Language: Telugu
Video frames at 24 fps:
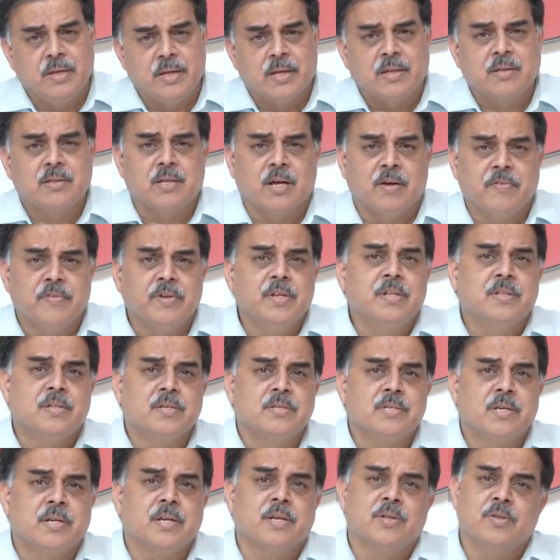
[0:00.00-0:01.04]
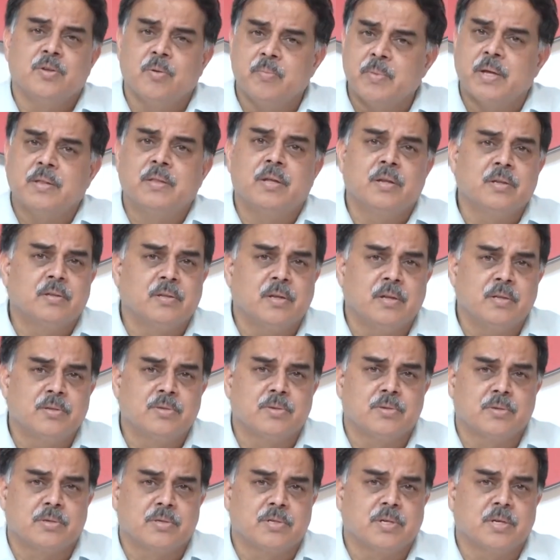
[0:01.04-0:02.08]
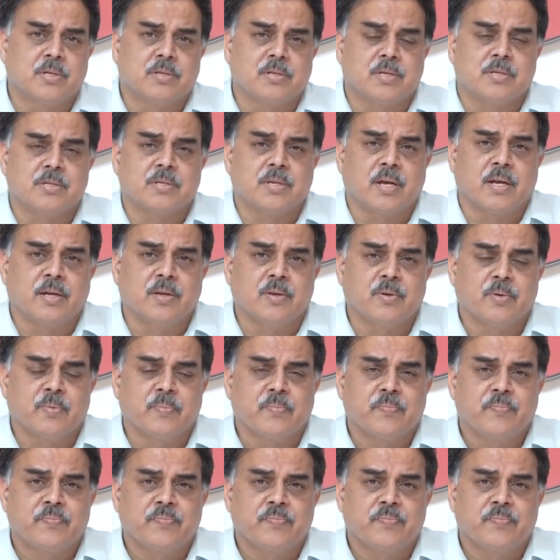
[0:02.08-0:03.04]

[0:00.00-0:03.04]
ఎంత అవినీతి జరిగిందో మీ అందరికీ తెలుసు క్షేత్రస్థాయిలో